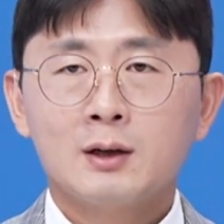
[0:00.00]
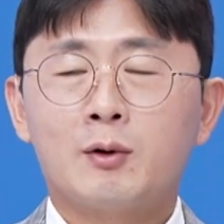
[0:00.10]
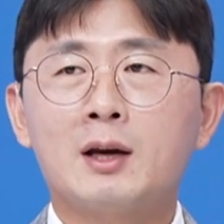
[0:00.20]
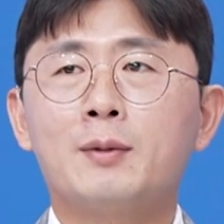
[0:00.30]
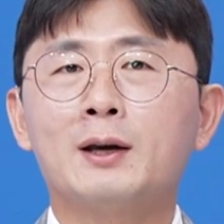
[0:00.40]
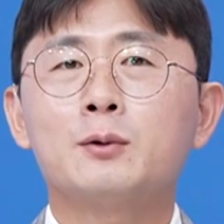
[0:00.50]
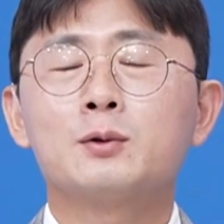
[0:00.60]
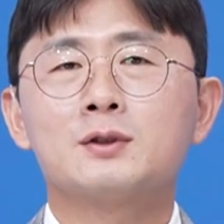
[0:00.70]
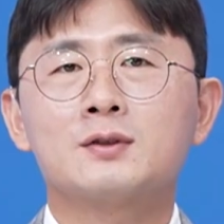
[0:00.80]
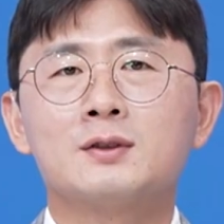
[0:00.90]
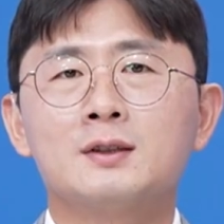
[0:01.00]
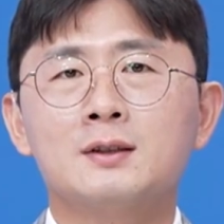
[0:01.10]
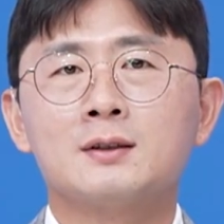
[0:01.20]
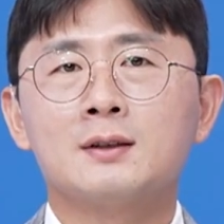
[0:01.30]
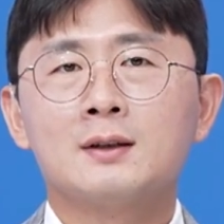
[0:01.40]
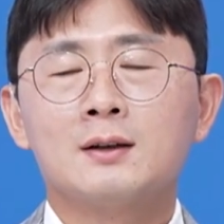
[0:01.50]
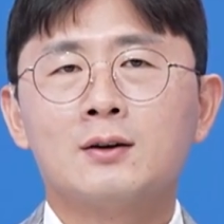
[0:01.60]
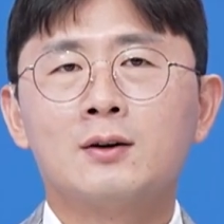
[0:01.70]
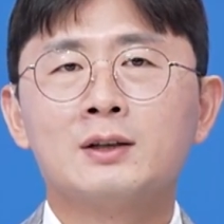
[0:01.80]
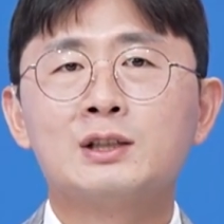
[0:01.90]
와이바이오로직스는
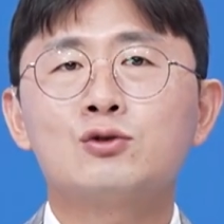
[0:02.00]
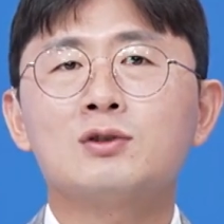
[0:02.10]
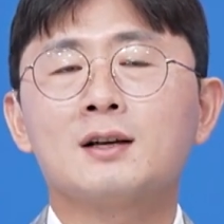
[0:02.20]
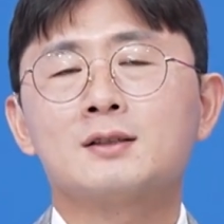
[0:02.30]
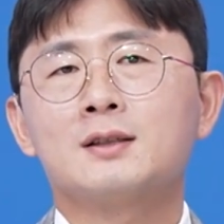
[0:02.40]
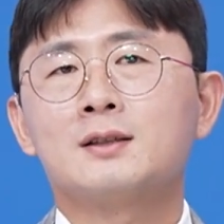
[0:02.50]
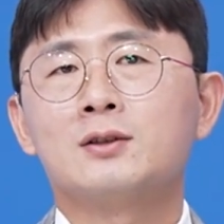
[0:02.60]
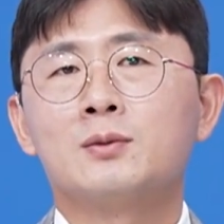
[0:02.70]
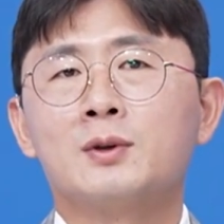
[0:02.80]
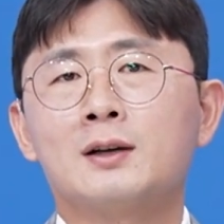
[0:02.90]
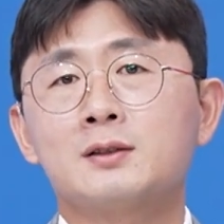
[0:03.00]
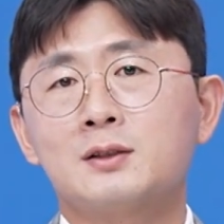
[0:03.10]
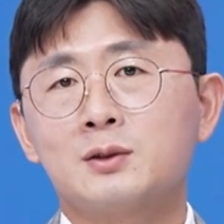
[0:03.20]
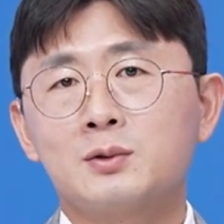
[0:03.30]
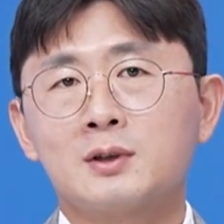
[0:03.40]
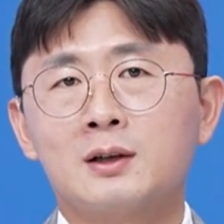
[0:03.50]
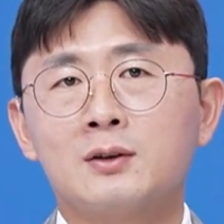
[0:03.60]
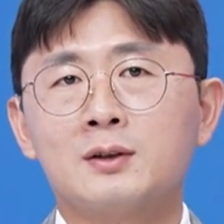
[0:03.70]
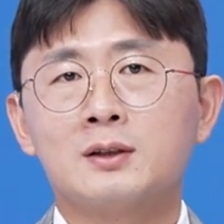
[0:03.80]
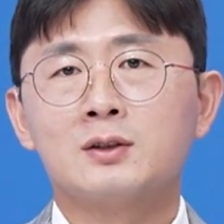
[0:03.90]
어, 이중항체 기업이 항체 치료제
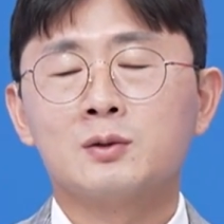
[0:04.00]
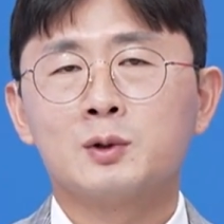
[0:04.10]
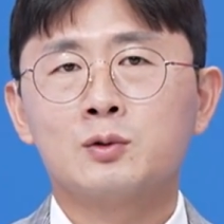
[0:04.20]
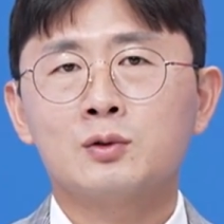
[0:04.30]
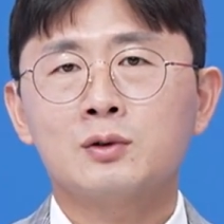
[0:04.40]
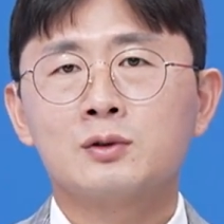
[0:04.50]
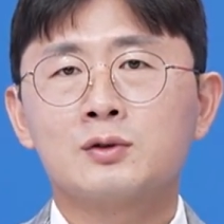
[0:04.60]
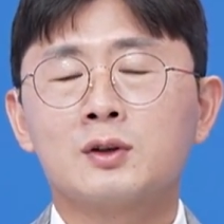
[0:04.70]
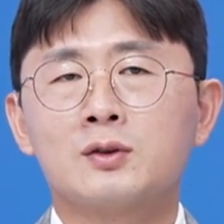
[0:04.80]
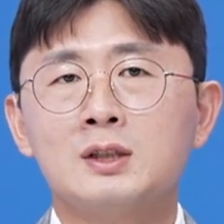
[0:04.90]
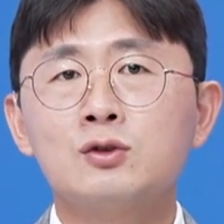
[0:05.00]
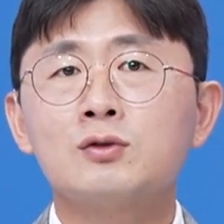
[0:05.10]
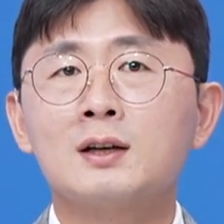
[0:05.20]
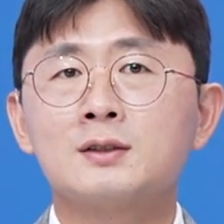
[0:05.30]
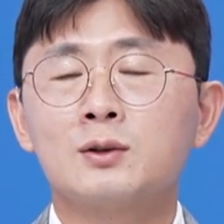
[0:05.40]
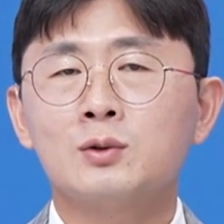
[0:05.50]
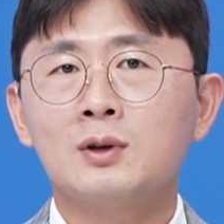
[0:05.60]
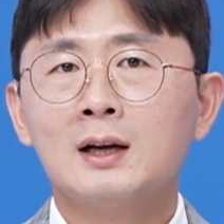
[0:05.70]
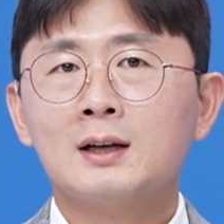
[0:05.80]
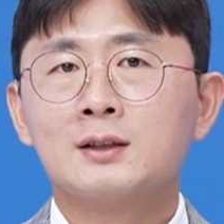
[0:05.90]
관련된 기업이고 그중에서
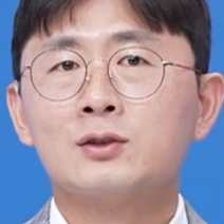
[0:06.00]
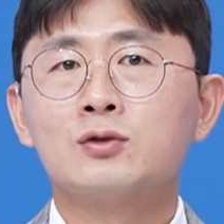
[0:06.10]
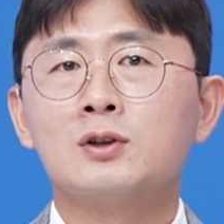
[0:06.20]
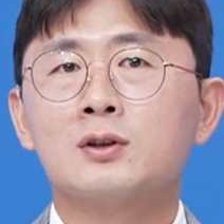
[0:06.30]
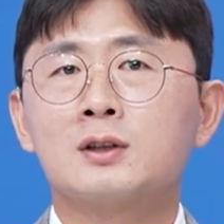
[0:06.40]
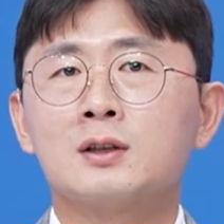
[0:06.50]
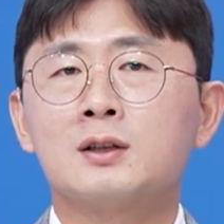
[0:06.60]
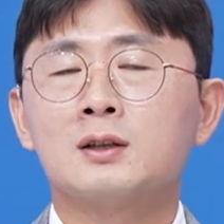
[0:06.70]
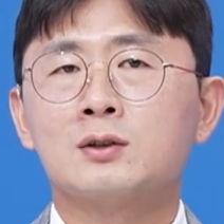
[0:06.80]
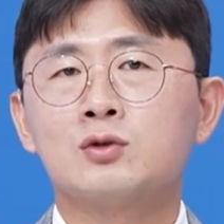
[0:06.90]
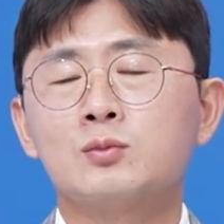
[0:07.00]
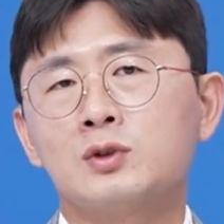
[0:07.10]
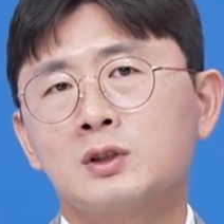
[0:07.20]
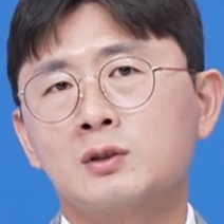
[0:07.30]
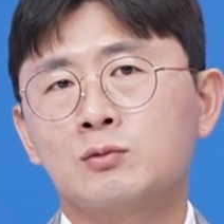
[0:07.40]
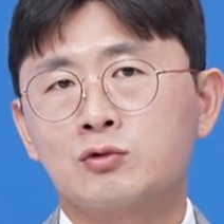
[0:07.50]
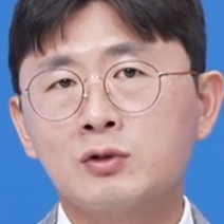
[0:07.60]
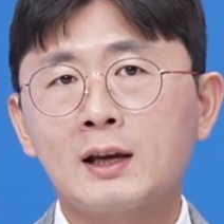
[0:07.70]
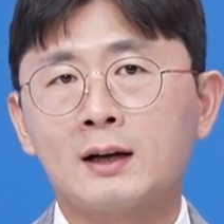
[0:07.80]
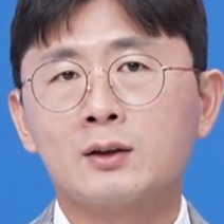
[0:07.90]
이중항체로 기술력이 충분히 지금
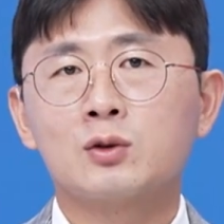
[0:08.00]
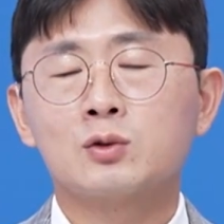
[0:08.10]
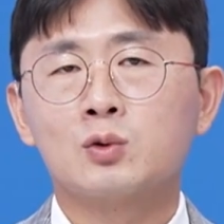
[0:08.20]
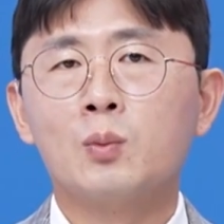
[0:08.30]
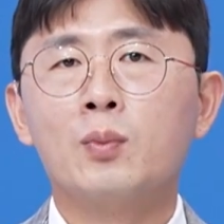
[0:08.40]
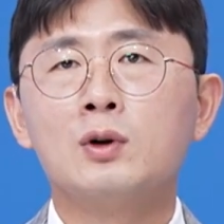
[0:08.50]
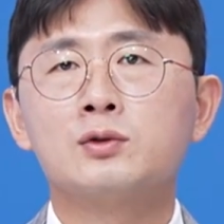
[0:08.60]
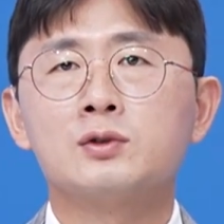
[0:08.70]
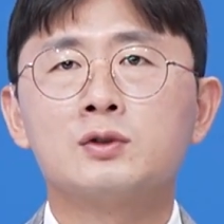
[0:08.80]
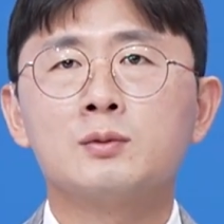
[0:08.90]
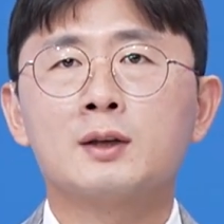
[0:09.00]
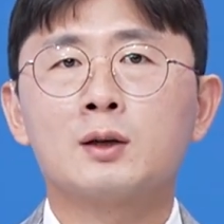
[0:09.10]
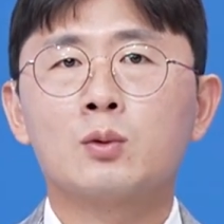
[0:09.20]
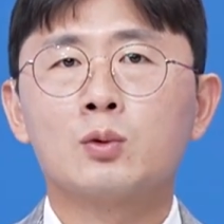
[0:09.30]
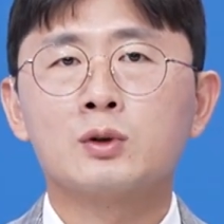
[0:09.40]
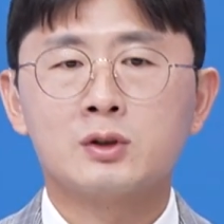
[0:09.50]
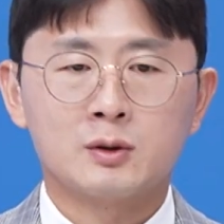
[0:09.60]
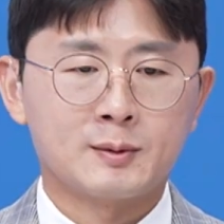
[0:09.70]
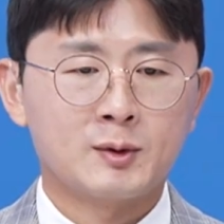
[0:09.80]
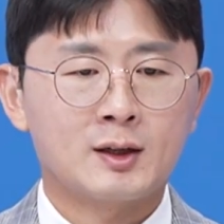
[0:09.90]
국내 안에서도 돋보일 수 있을 만한 그런
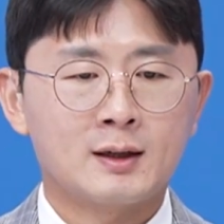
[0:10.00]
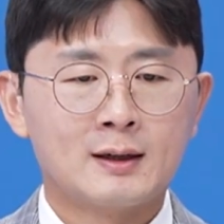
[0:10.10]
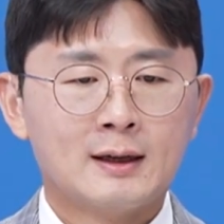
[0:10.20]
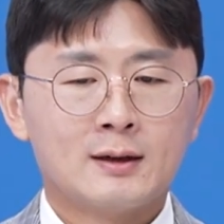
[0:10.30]
기업입니다.